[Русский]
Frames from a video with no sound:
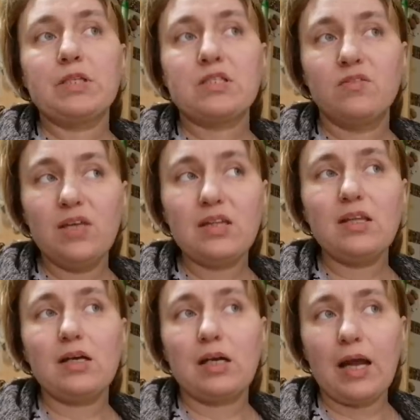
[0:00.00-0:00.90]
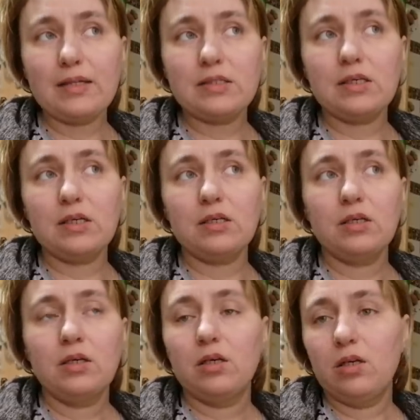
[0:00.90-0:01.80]
Света, Катя
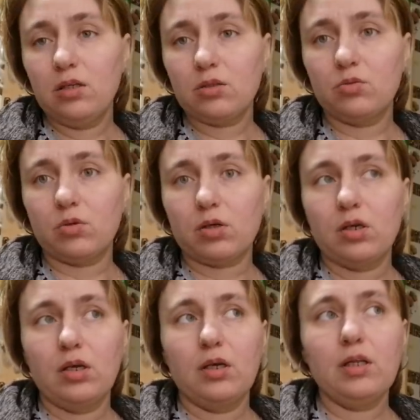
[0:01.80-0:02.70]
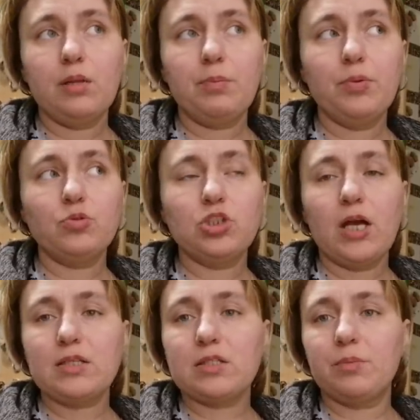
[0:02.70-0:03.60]
и Егор. Это
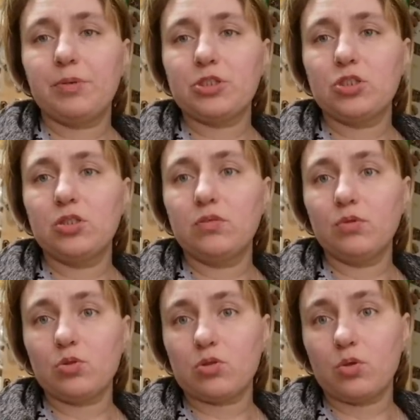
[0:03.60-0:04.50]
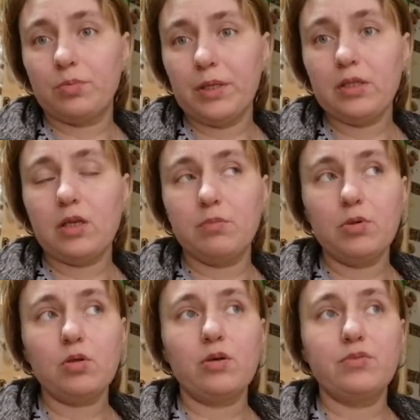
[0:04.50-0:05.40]
получается почти 90 рублей на
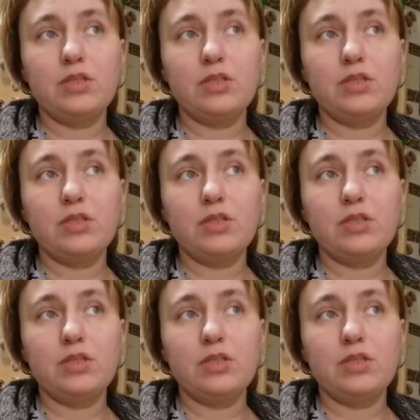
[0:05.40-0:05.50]
ребенка